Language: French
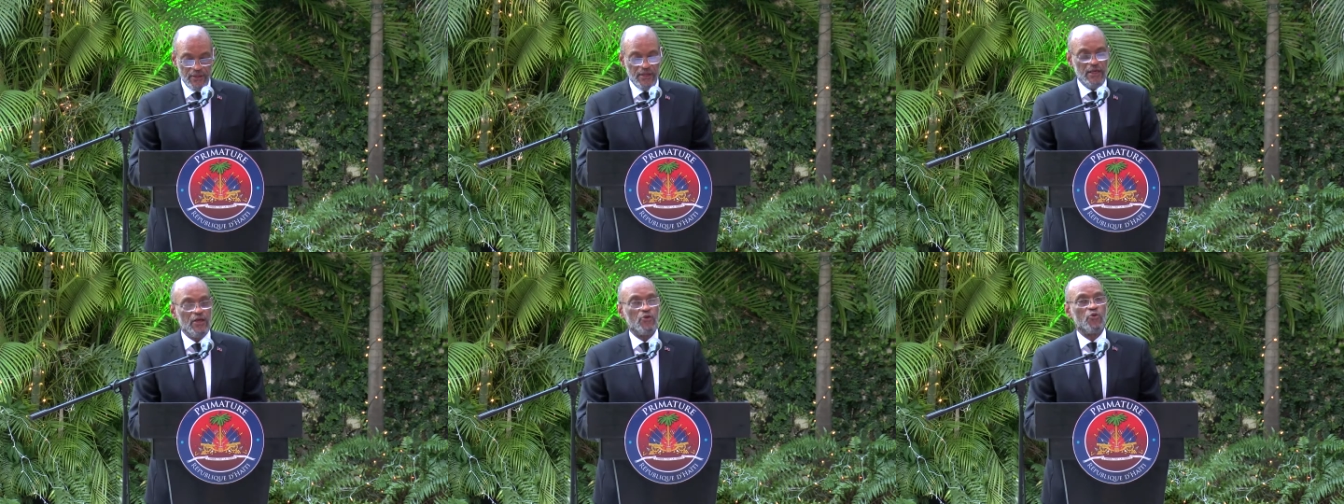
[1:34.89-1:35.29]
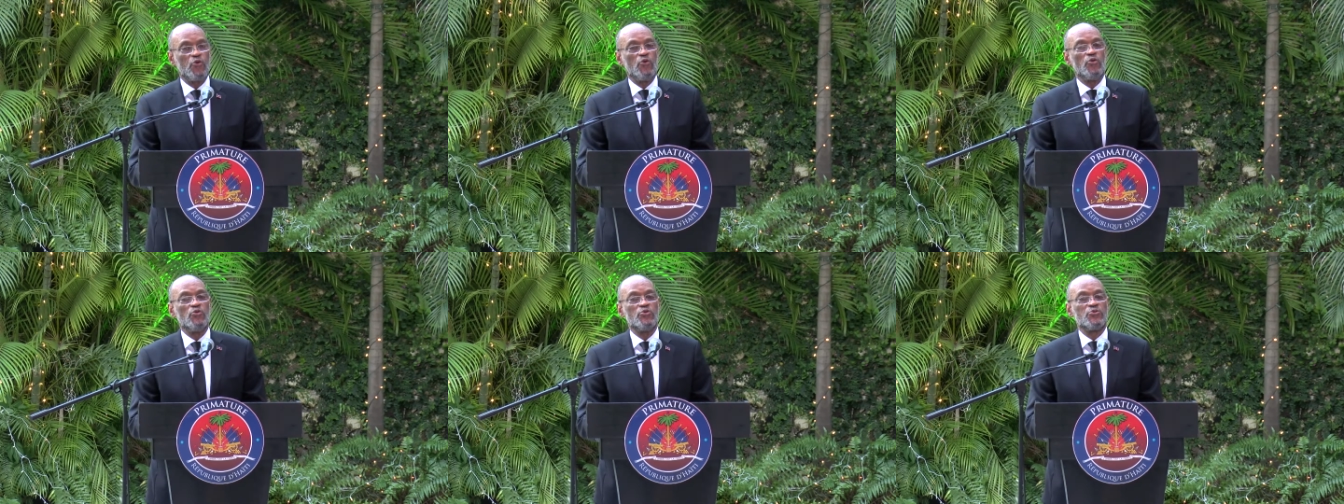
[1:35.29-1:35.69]
et que
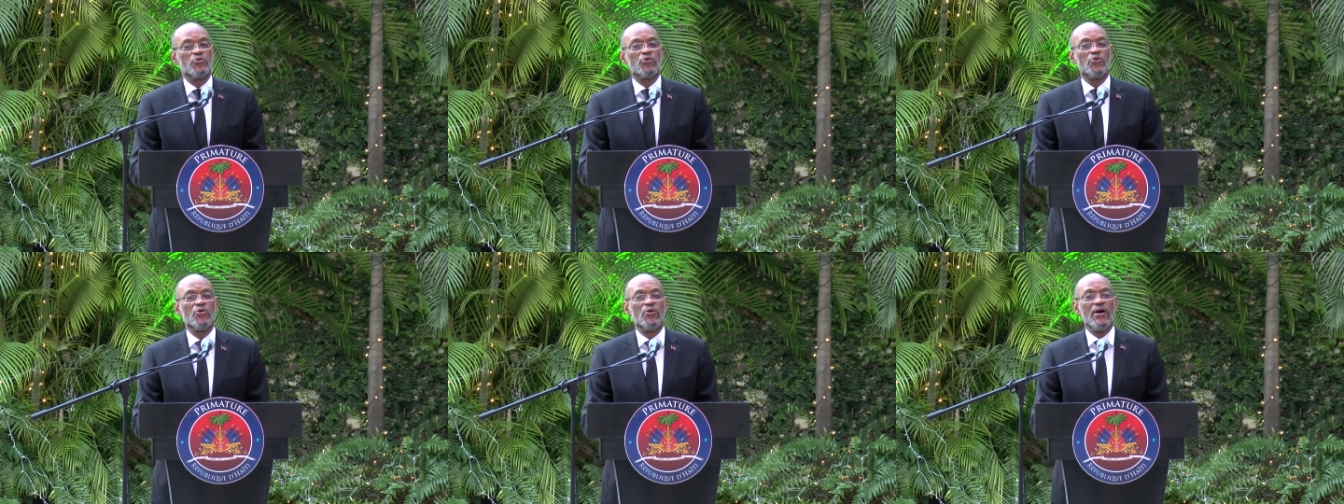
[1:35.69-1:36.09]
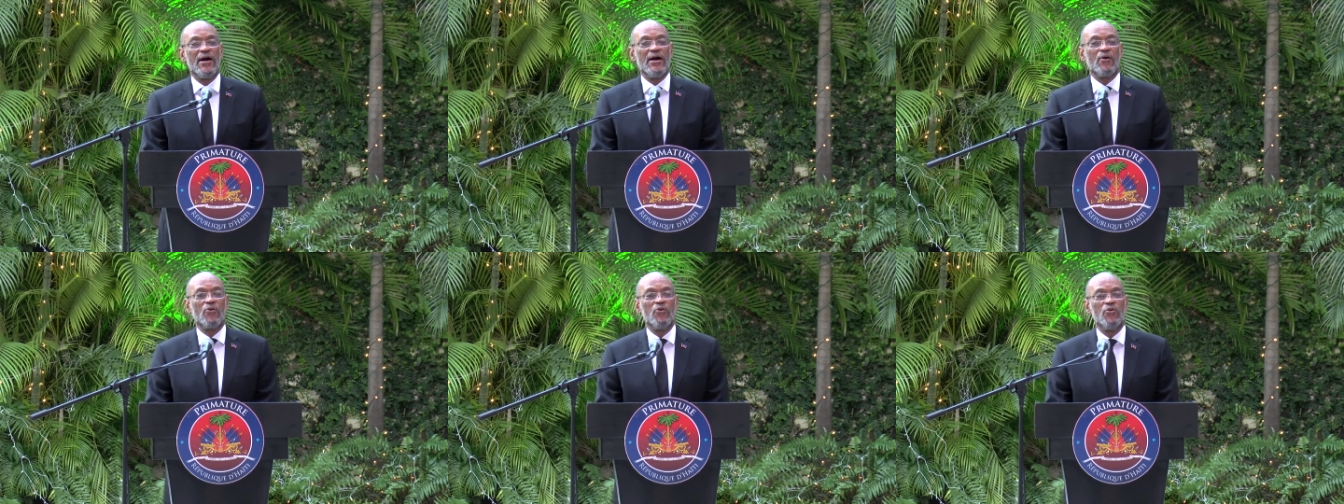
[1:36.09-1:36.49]
nous aurons
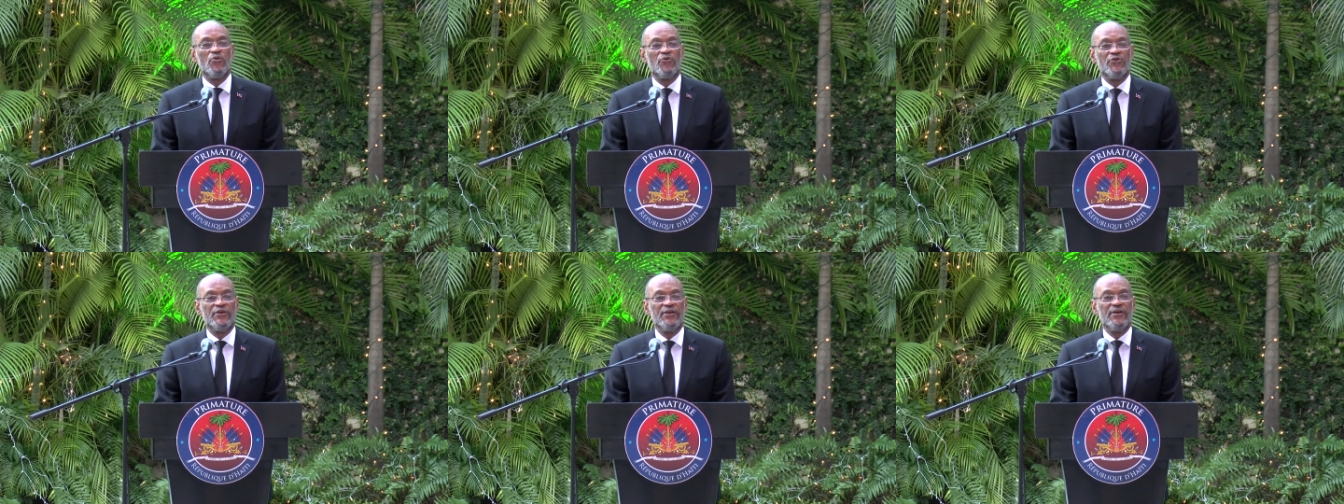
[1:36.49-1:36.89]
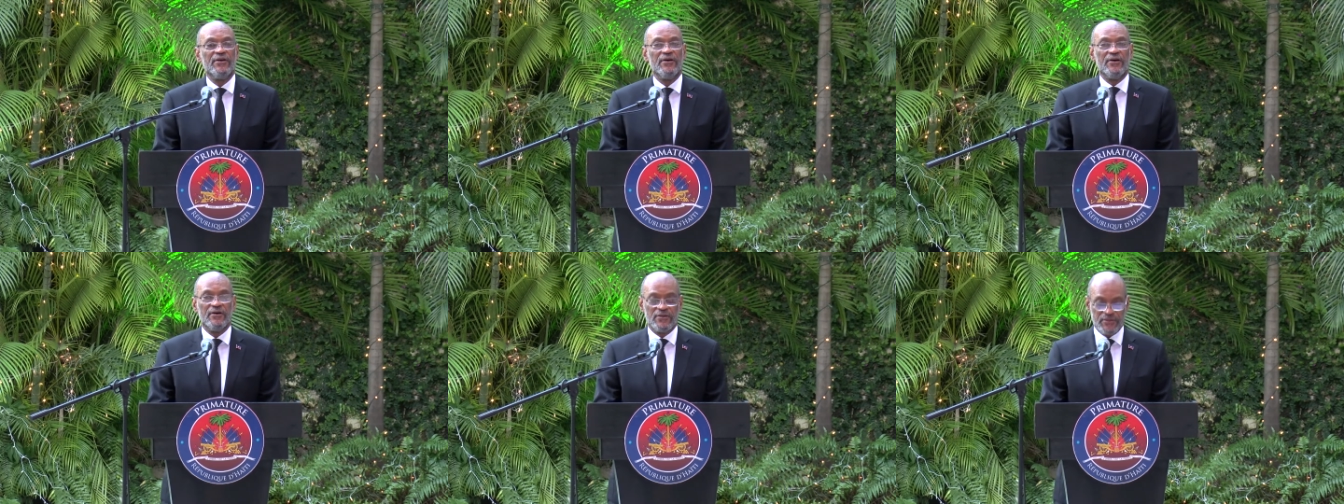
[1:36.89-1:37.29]
à relever
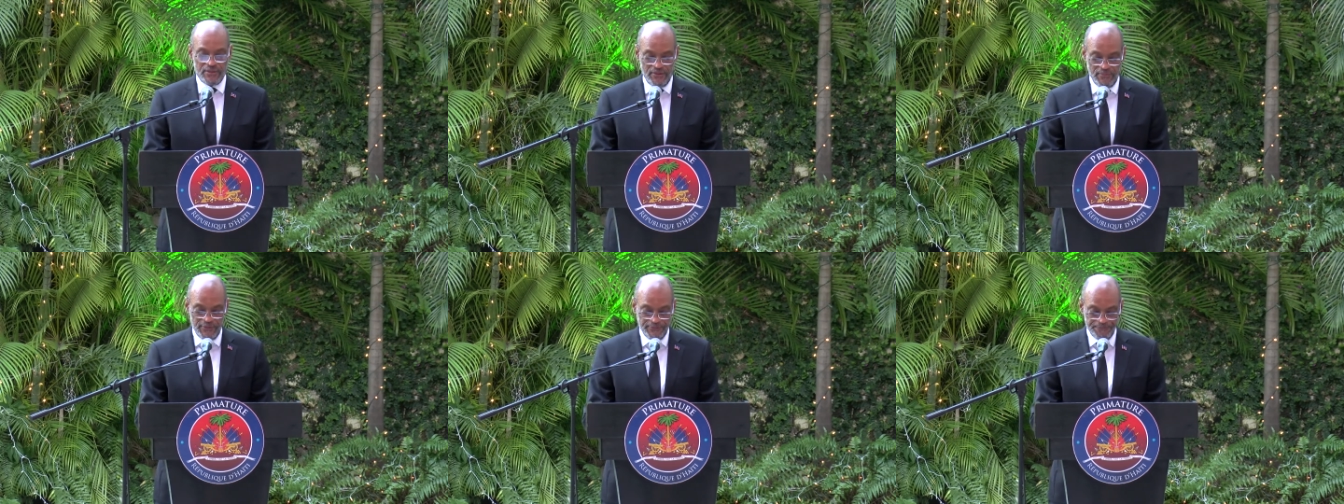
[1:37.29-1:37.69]
ensemble.